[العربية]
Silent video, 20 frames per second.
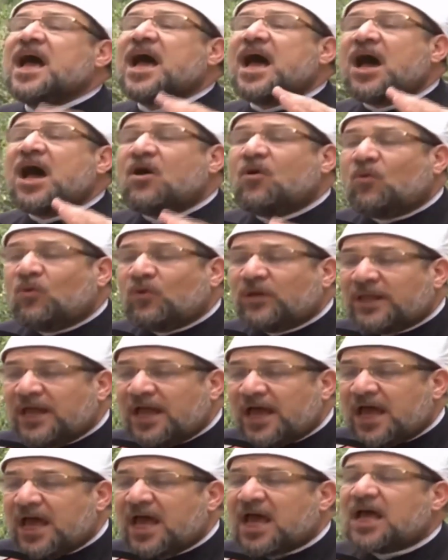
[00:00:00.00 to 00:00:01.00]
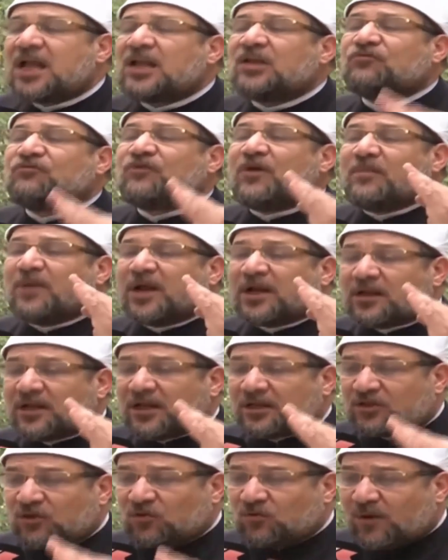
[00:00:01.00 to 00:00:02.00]
أولى ألف
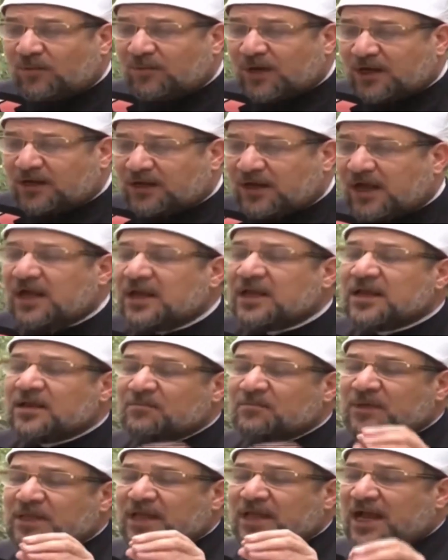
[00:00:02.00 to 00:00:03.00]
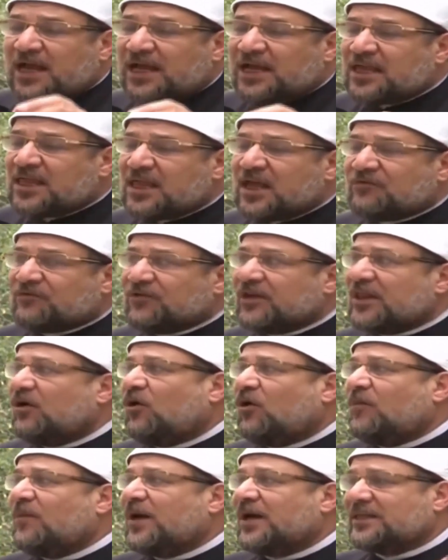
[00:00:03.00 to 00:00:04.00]
مرة ومرة من حج النافلة
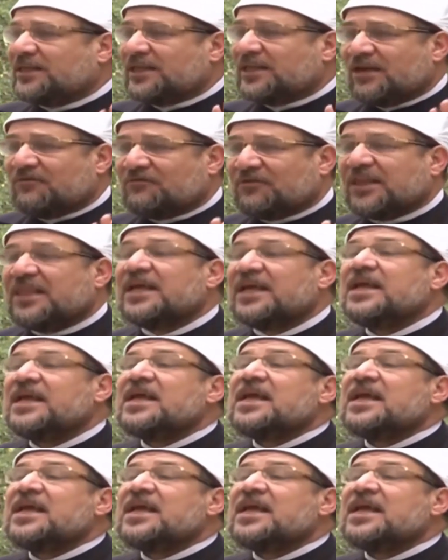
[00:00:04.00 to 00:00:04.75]
وعمرة النافلة